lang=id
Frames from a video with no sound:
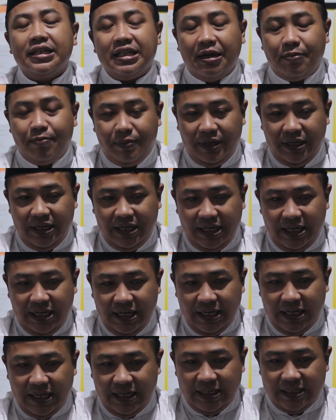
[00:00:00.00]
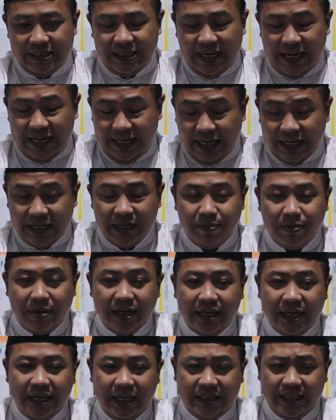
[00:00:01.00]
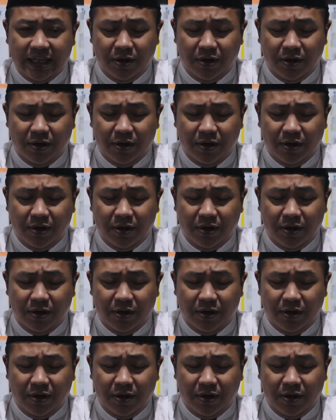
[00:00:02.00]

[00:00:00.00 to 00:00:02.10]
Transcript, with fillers: tetapi selayaknya bagi